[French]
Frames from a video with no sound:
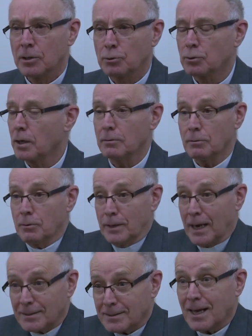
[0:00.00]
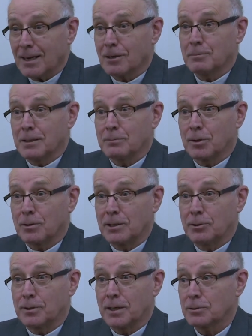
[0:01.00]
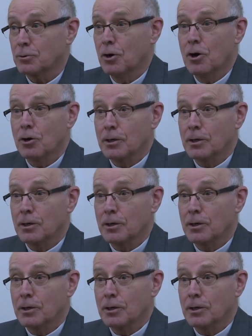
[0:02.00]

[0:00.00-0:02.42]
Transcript: Tout... On a ça quand même dans l'éducation.